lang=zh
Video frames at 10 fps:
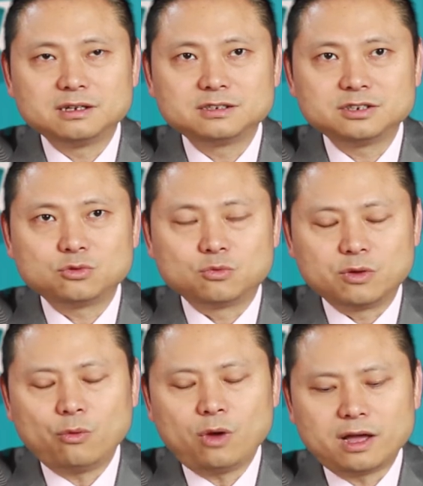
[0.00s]
是一种
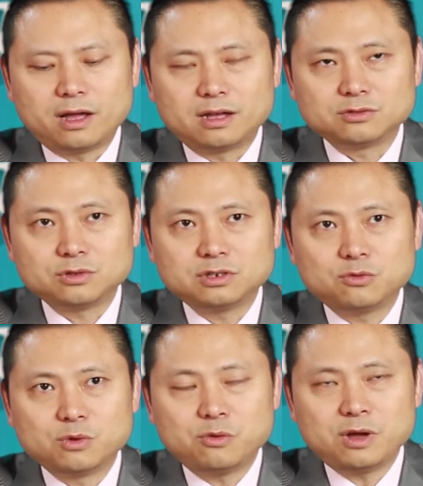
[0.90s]
文化啊。所以这“
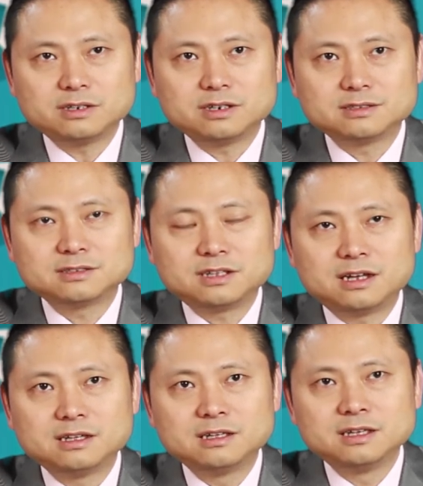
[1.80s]
文化”这个词呢，